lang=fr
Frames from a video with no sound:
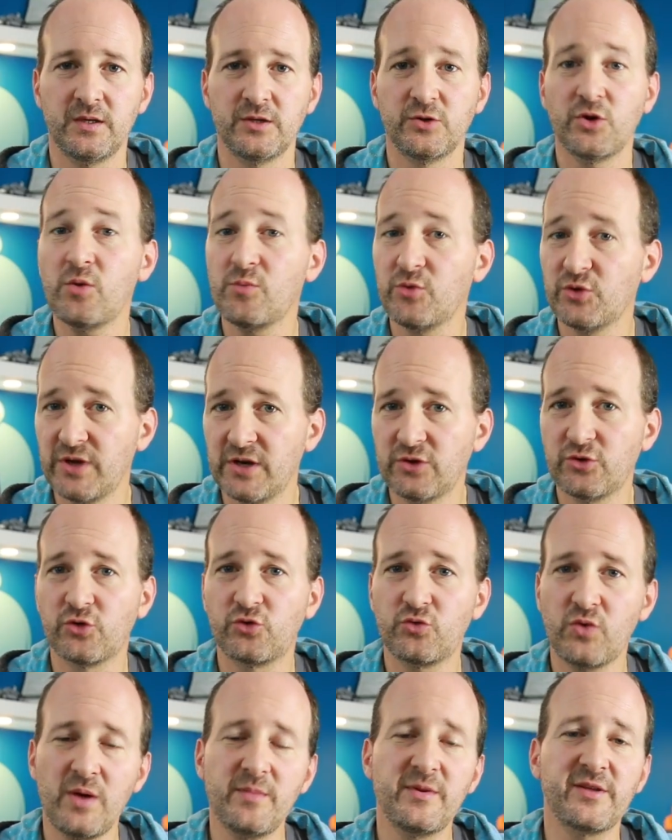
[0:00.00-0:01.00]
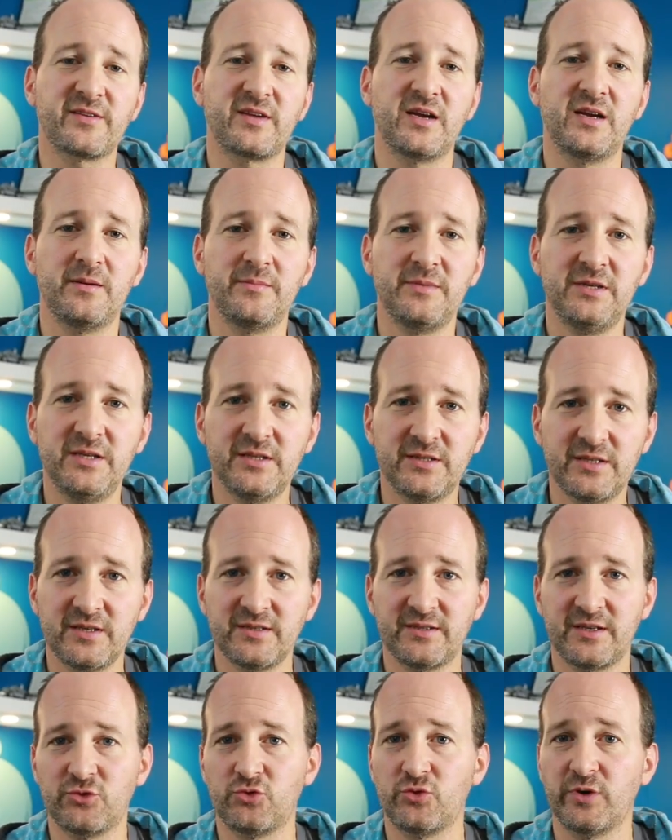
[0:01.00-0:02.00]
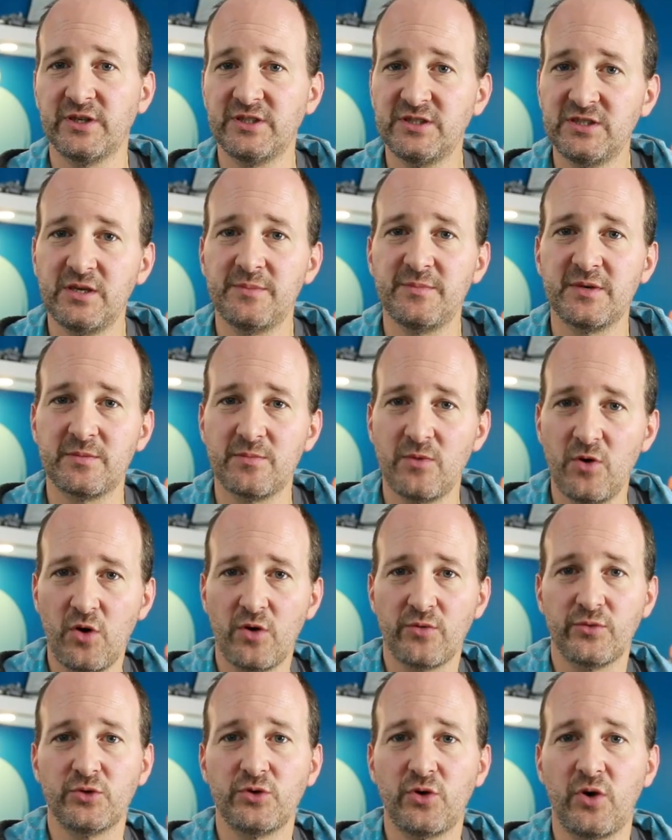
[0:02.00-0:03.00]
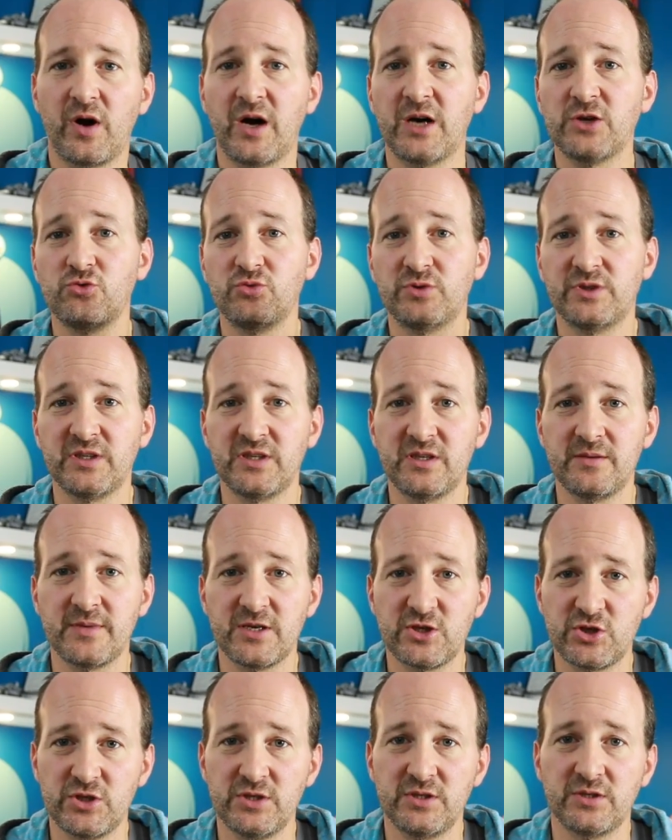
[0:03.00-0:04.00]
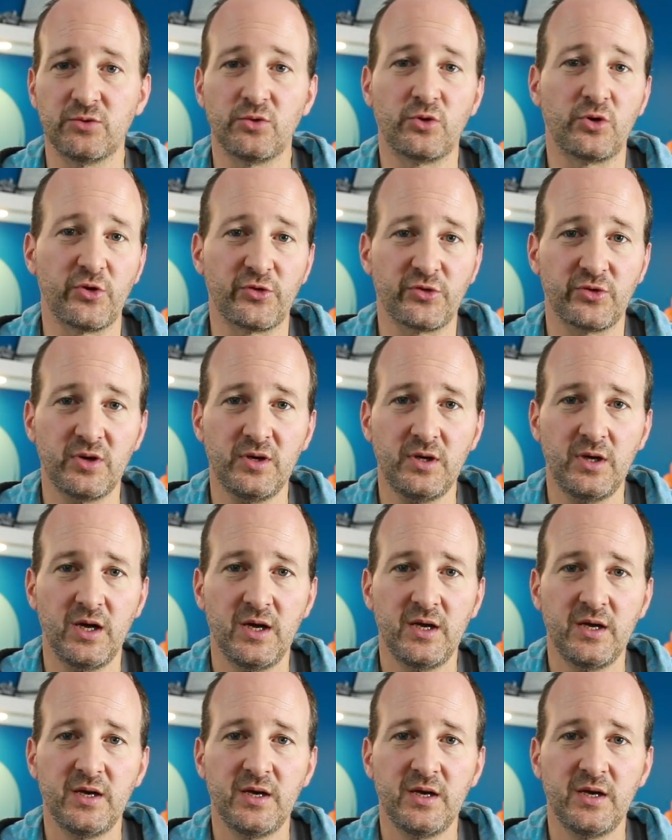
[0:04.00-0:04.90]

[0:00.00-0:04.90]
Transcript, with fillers: Dans le modèle de Swarm, la scalabilité est assurée dynamiquement en venant rajouter des machines au cluster